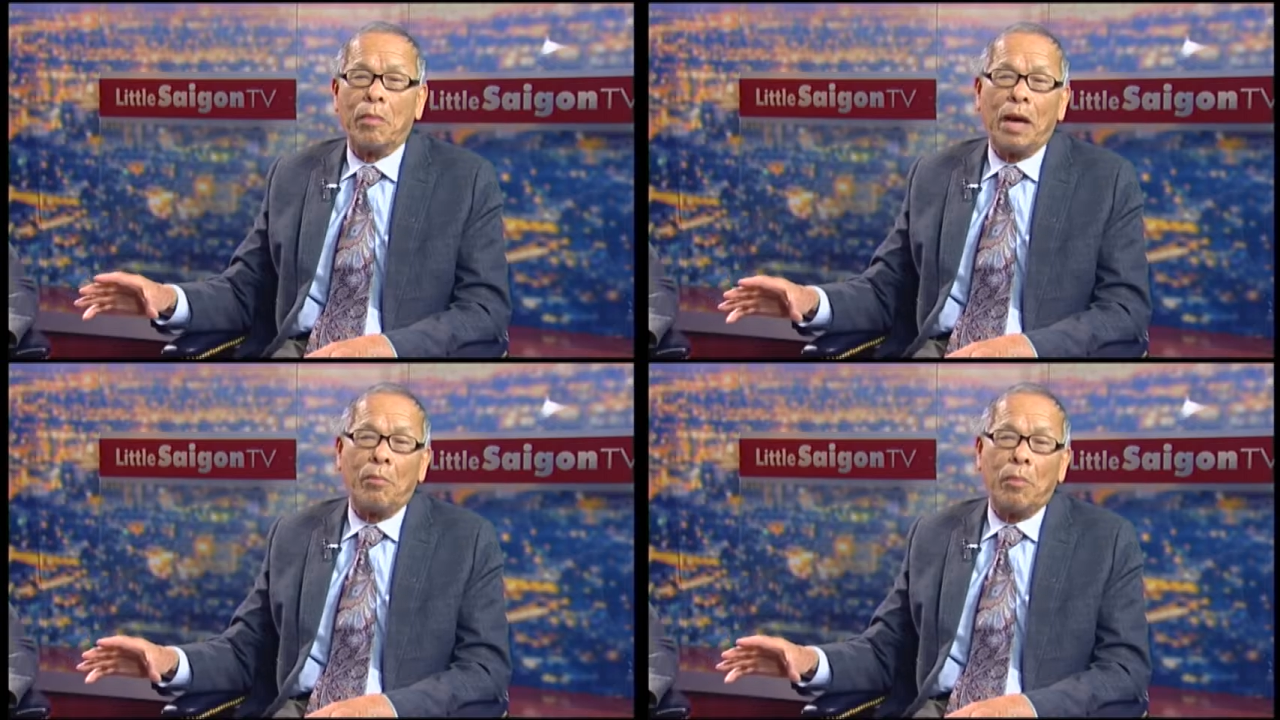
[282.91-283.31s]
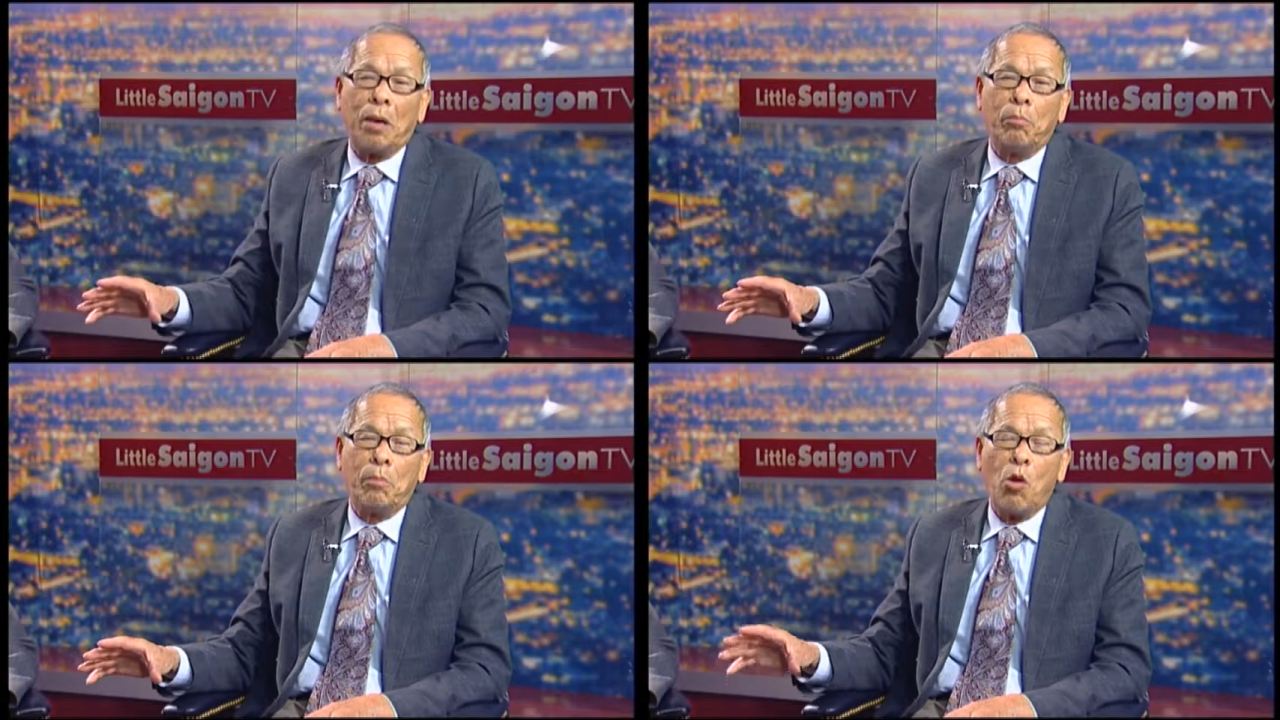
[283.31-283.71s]
mà
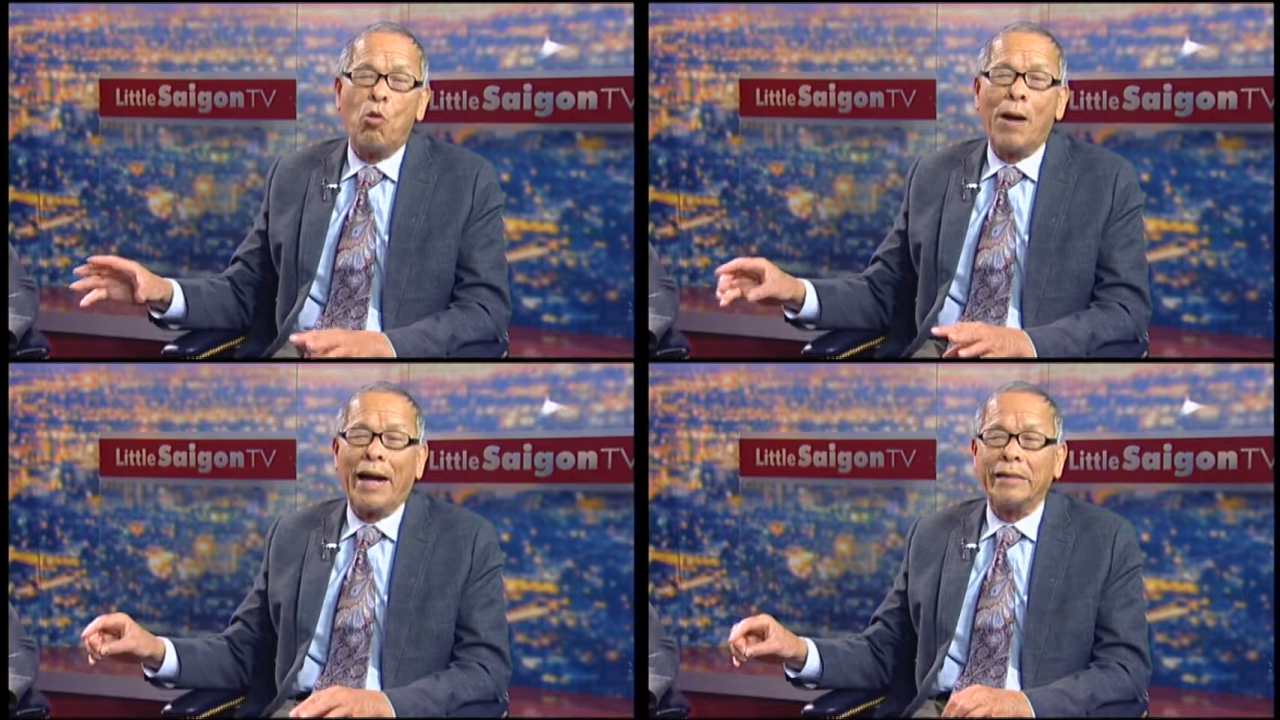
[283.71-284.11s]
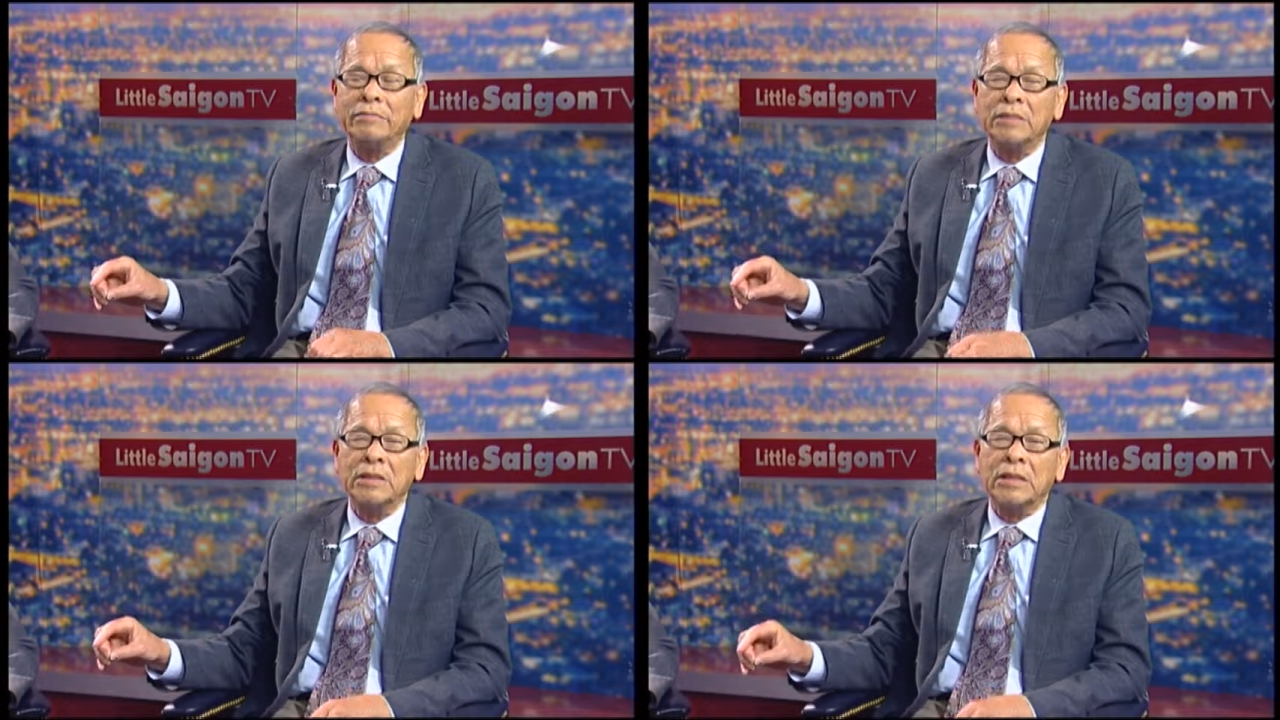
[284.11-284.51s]
mà bầu
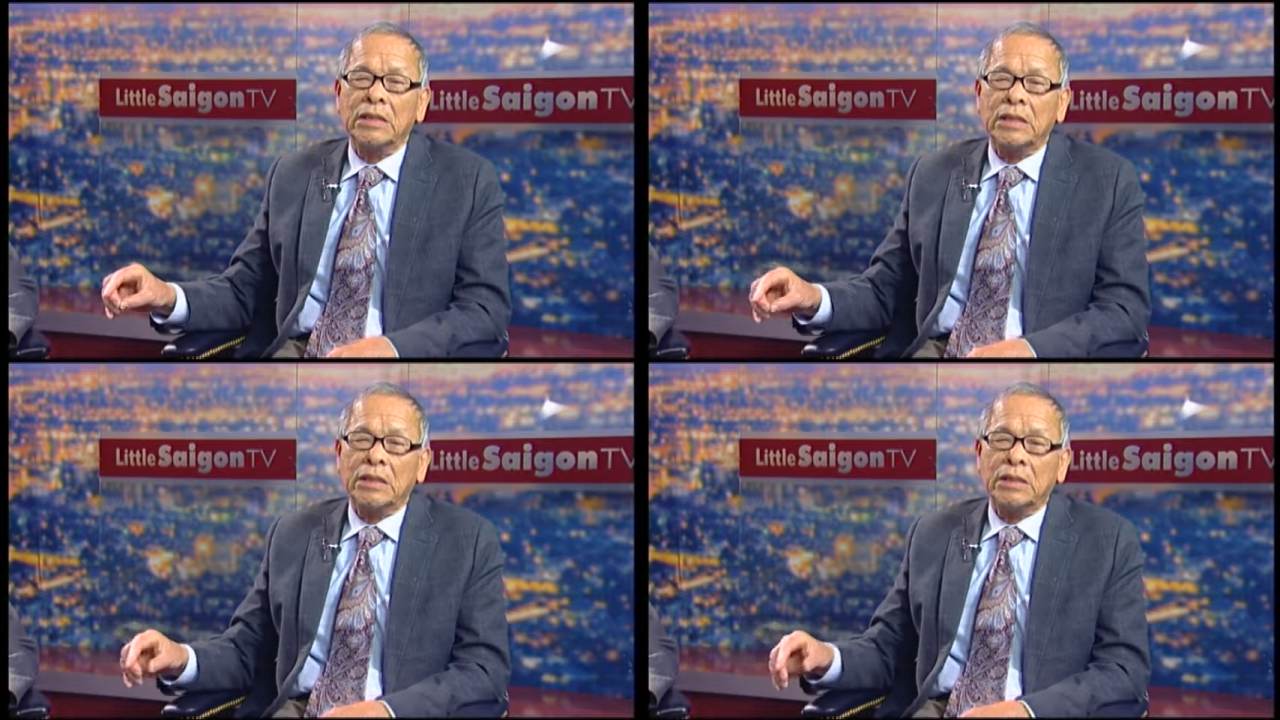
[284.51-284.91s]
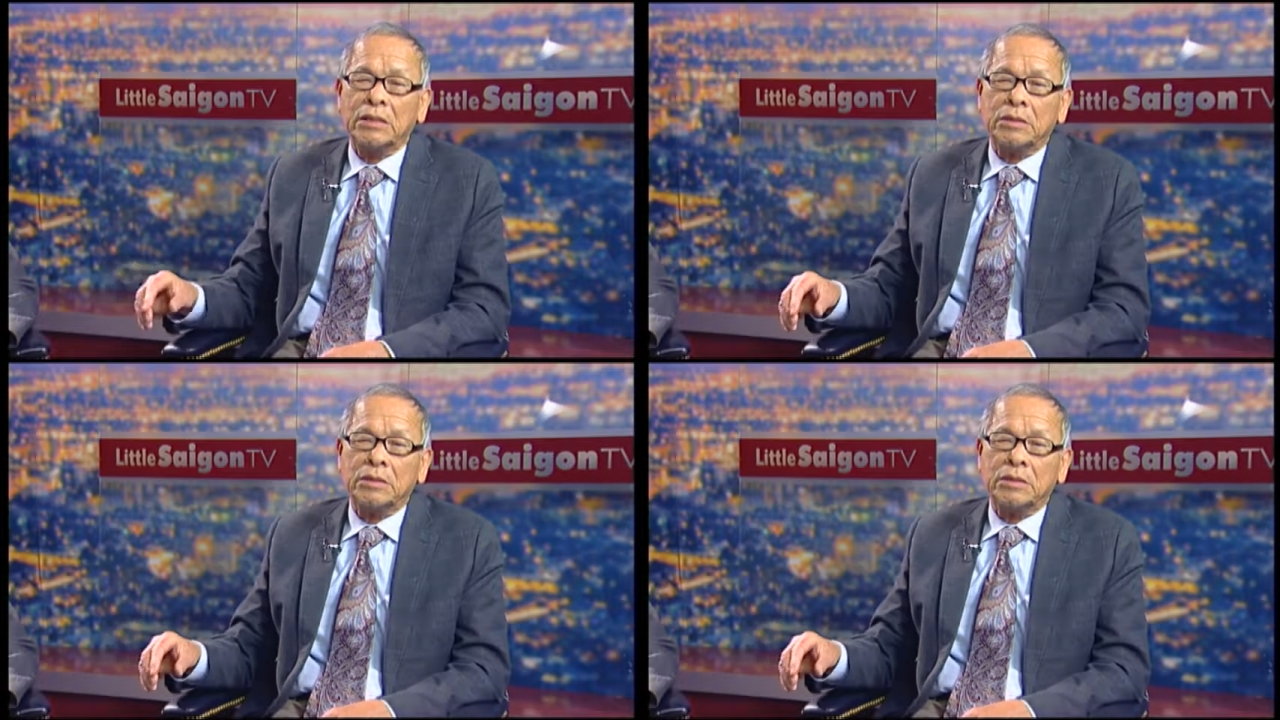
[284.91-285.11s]
bán uh,